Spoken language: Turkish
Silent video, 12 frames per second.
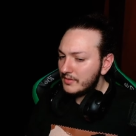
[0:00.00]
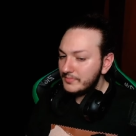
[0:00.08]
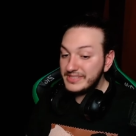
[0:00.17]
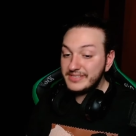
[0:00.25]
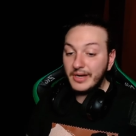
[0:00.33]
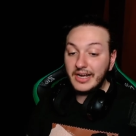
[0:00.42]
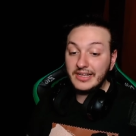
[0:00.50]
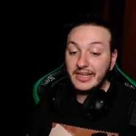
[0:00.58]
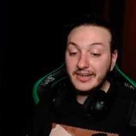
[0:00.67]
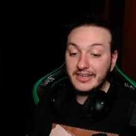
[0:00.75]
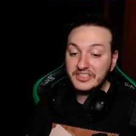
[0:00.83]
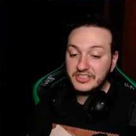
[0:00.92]
Bizim
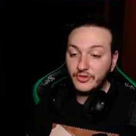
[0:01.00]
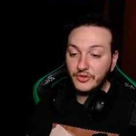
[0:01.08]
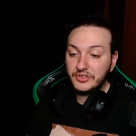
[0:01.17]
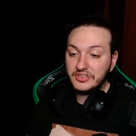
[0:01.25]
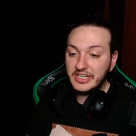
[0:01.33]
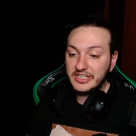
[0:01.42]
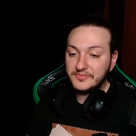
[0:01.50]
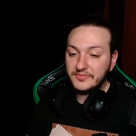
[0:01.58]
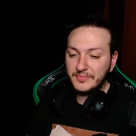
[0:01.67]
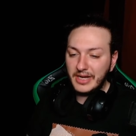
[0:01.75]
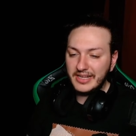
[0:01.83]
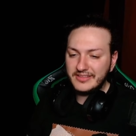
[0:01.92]
agalarla işte oynayacağız bir
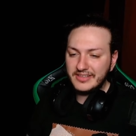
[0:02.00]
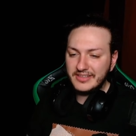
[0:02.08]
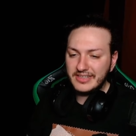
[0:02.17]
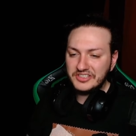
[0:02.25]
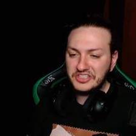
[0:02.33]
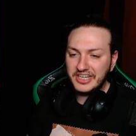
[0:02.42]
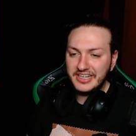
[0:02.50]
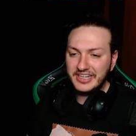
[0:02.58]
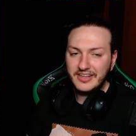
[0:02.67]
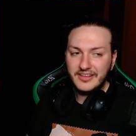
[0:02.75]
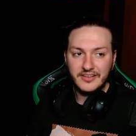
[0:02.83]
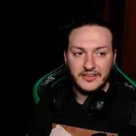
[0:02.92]
Bahattin'le
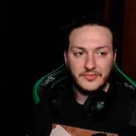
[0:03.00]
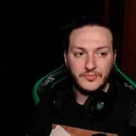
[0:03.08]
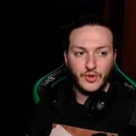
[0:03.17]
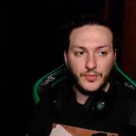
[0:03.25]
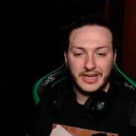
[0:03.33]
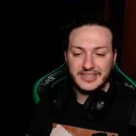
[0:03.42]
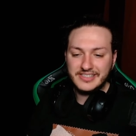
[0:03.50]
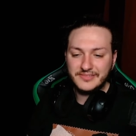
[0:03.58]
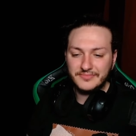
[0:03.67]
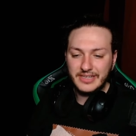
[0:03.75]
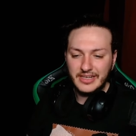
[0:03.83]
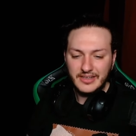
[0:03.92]
şeyle.
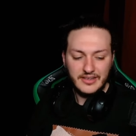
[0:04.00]
Mobarizm'le.